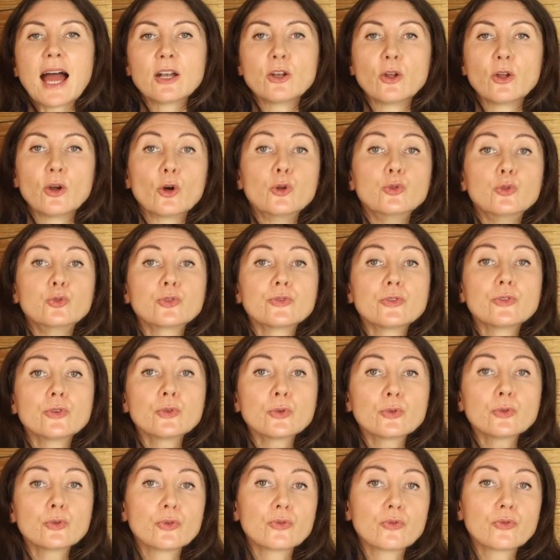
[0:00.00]
Alors, nous
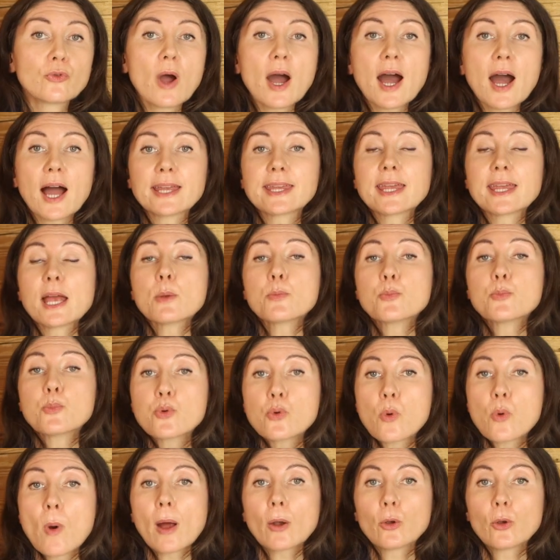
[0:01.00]
venons de voir à quel
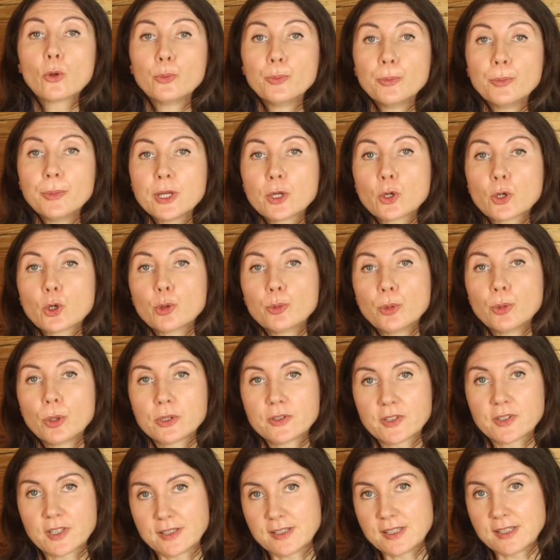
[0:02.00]
point le
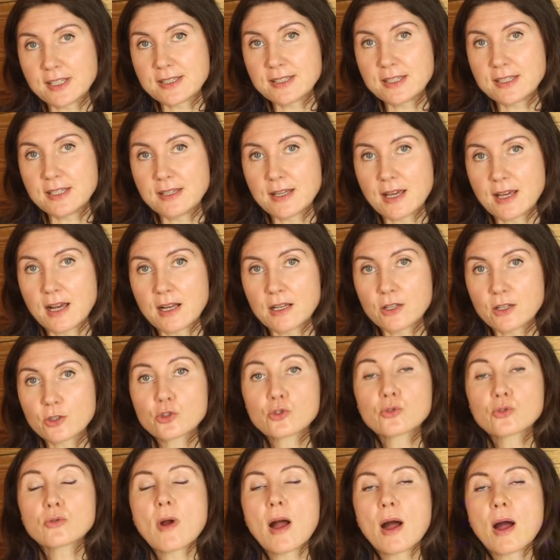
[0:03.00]
microbiote intestinal
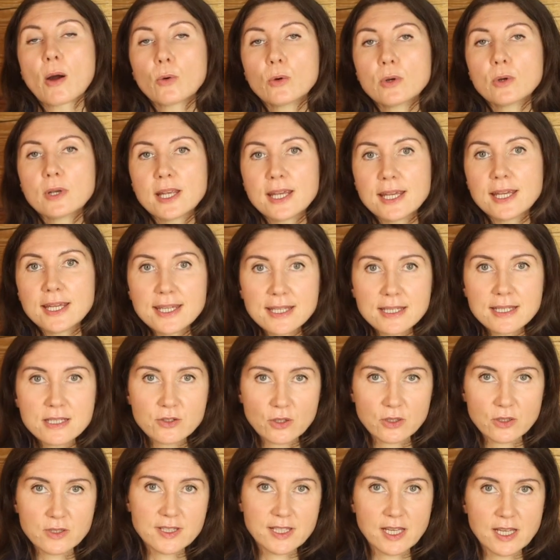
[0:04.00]
joue un rôle
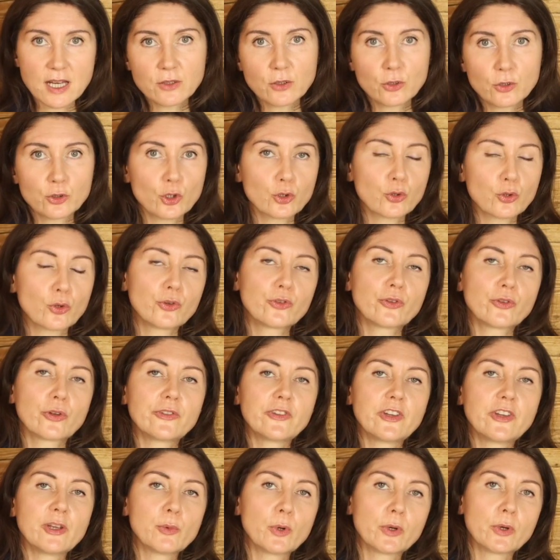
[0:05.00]
essentiel dans notre
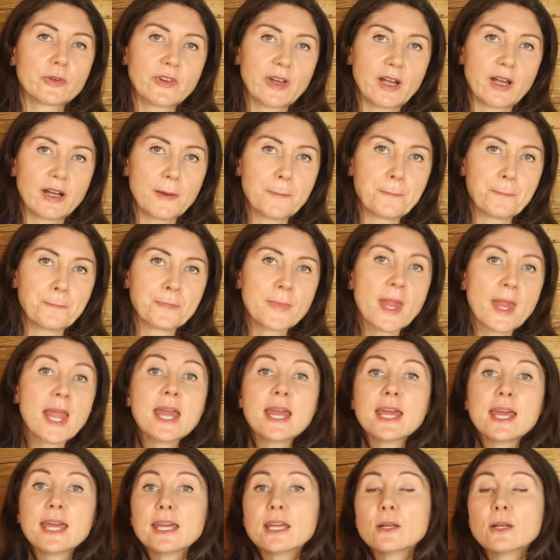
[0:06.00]
santé mentale.
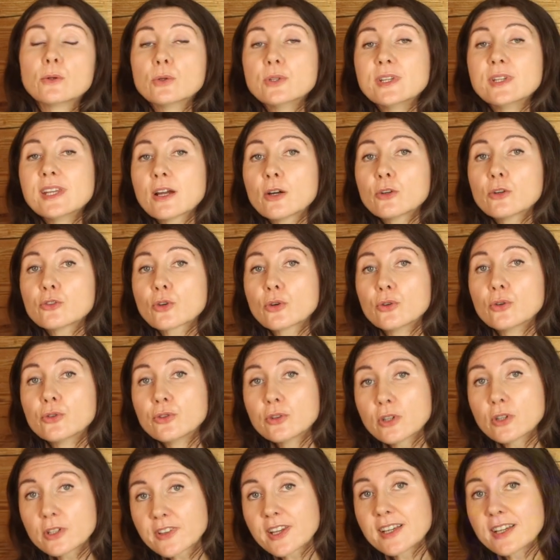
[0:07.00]
Et le lien entre
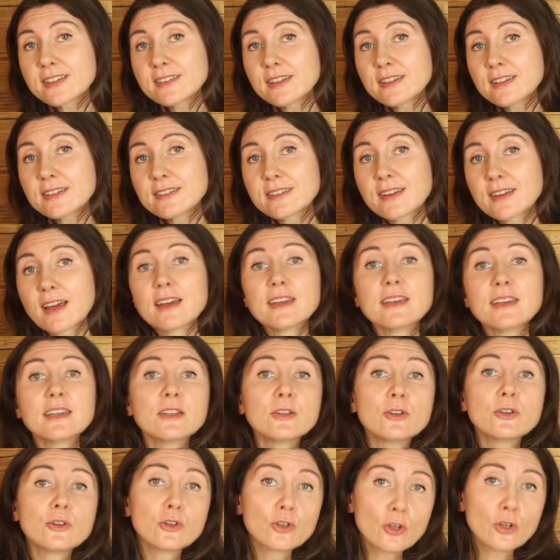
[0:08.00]
notre intestin
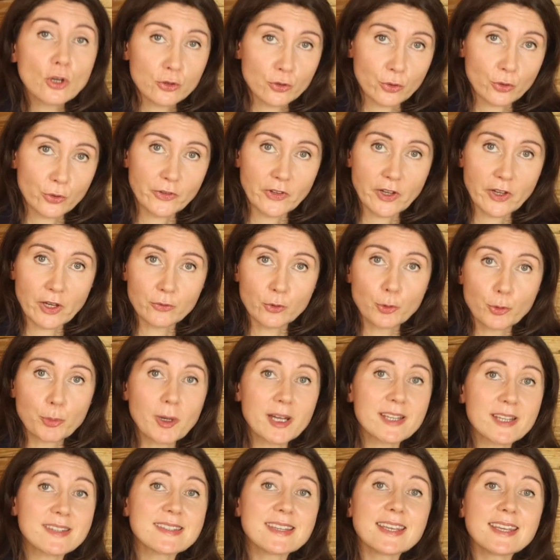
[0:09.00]
et notre cerveau
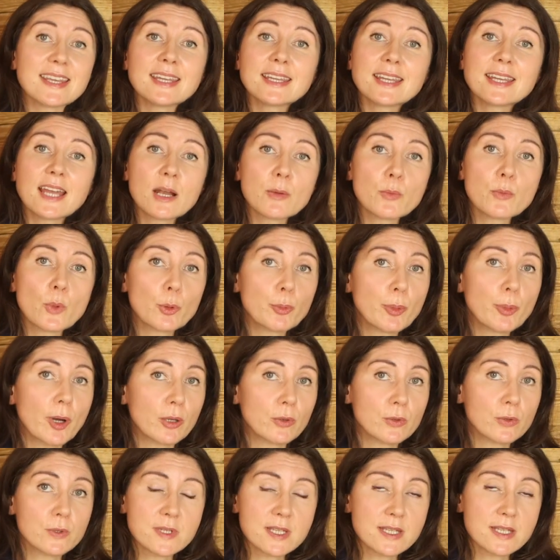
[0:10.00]
passe également
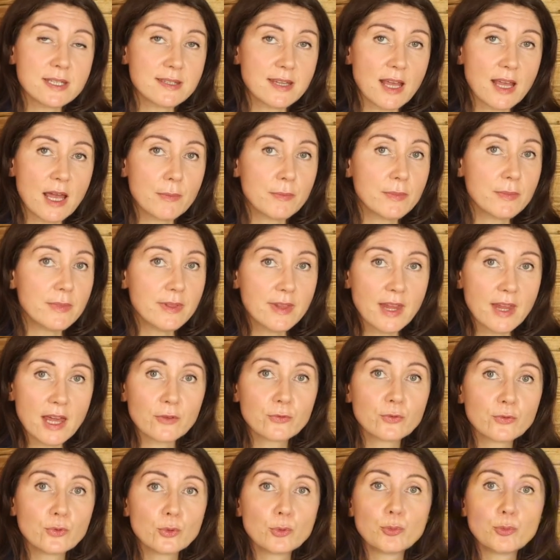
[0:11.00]
par le système
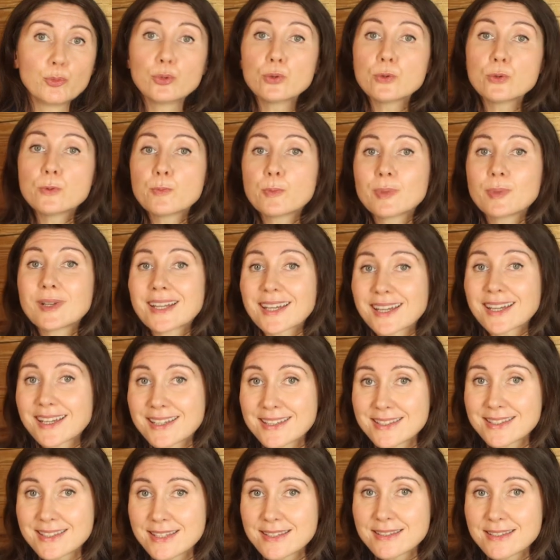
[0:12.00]
nerveux, plus
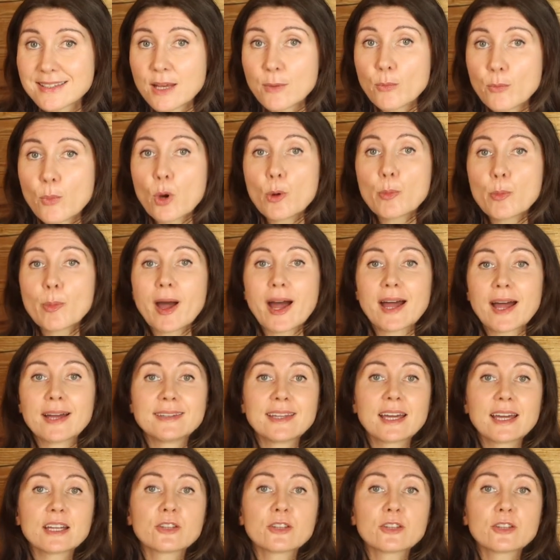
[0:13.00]
précisément par un